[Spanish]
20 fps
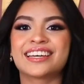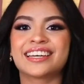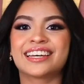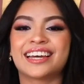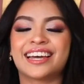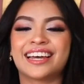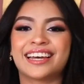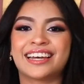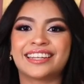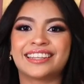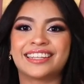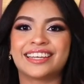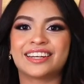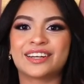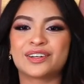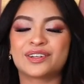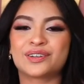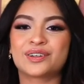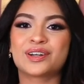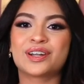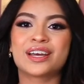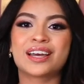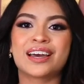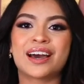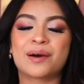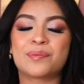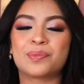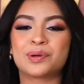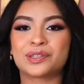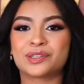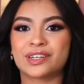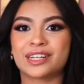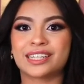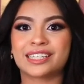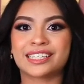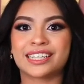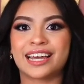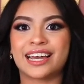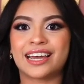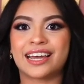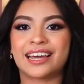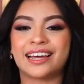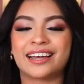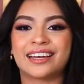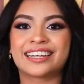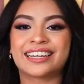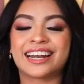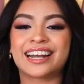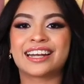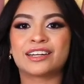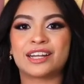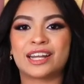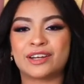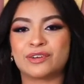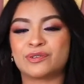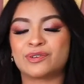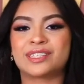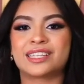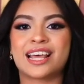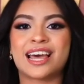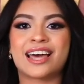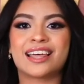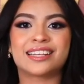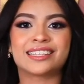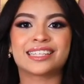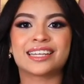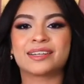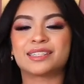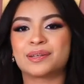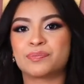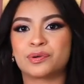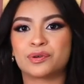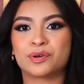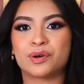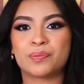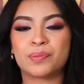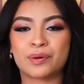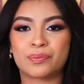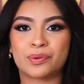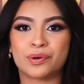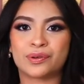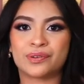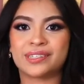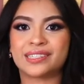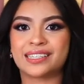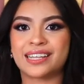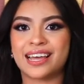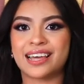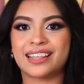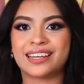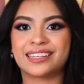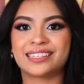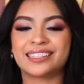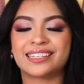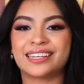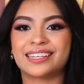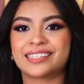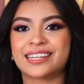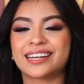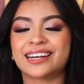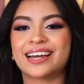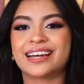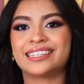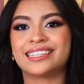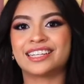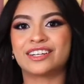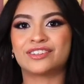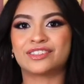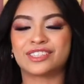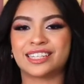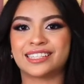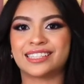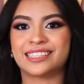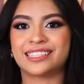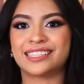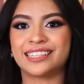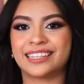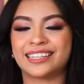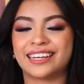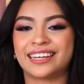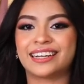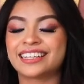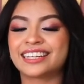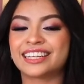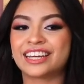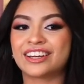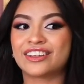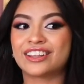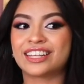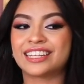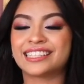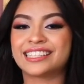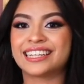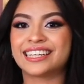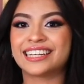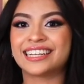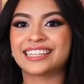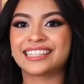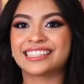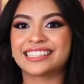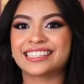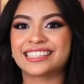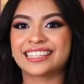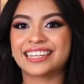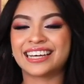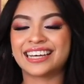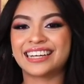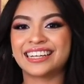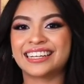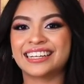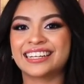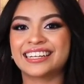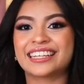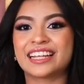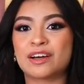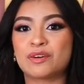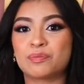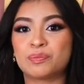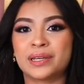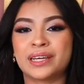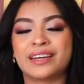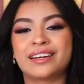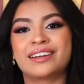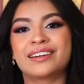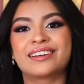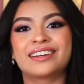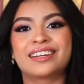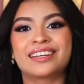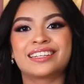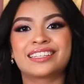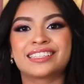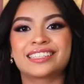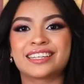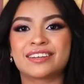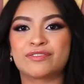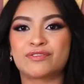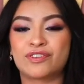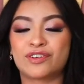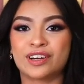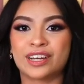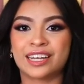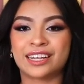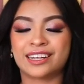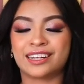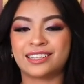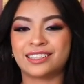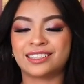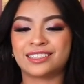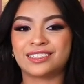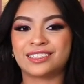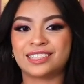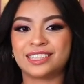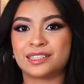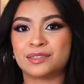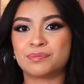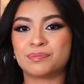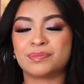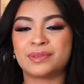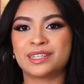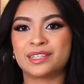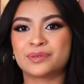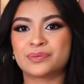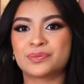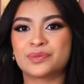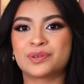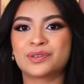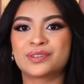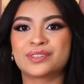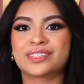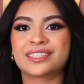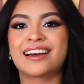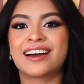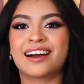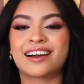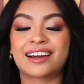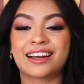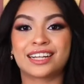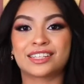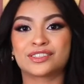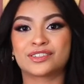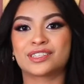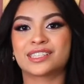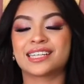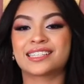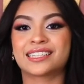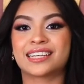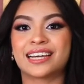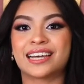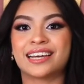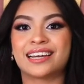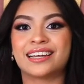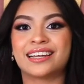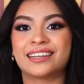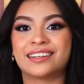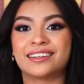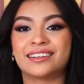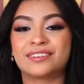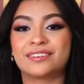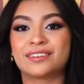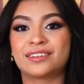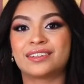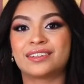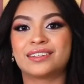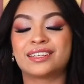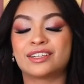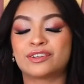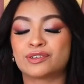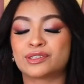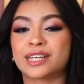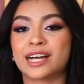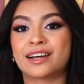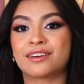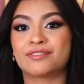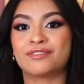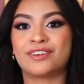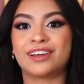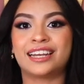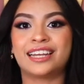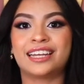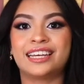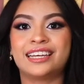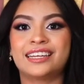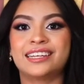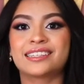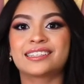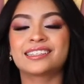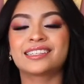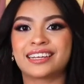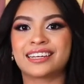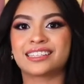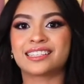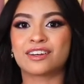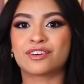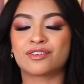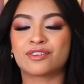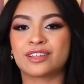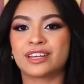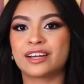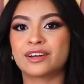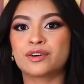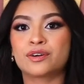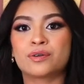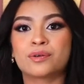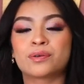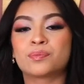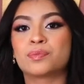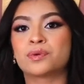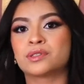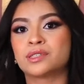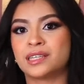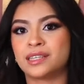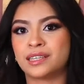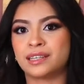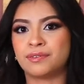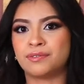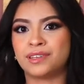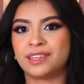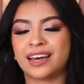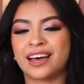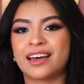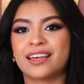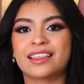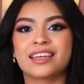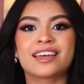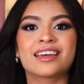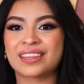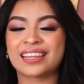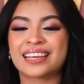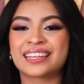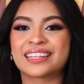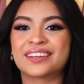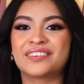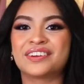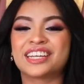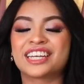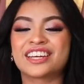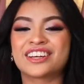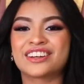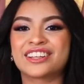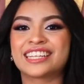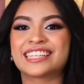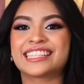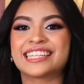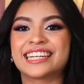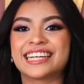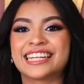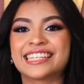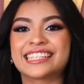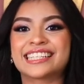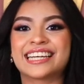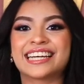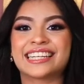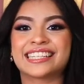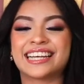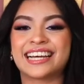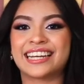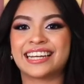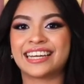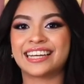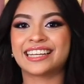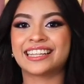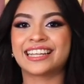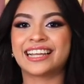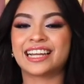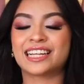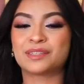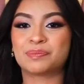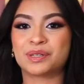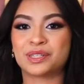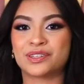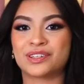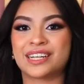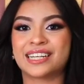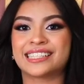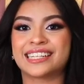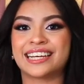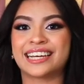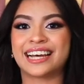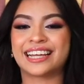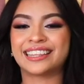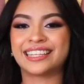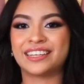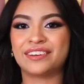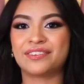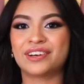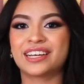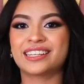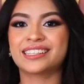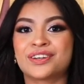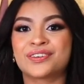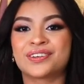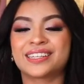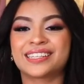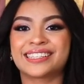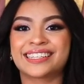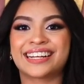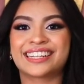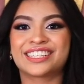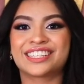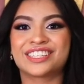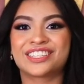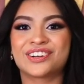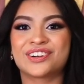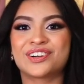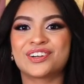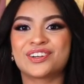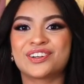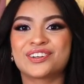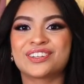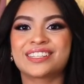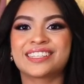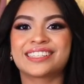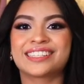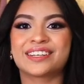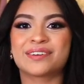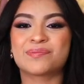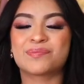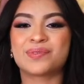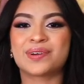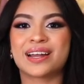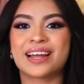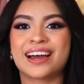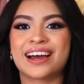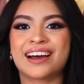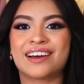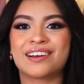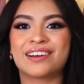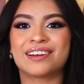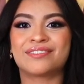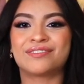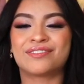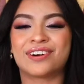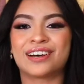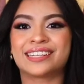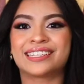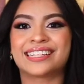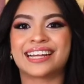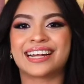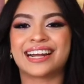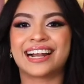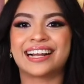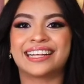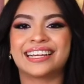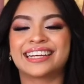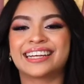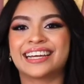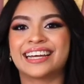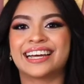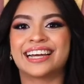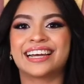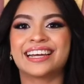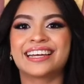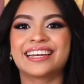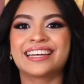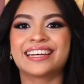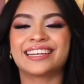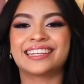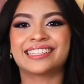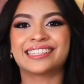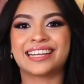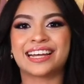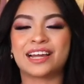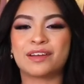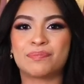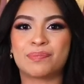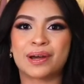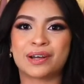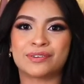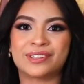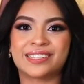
que tienen a personas que creen en ustedes, que se preocupan por ustedes y están ahí si los necesitan. Quiero decirles que también se enfoquen en sí mismos, hagan las cosas que los hagan feliz, que se rodeen con positividad. También quiero decirles que se alejen de las personas negativas. No están solos, siempre va a estar alguien que esté ahí para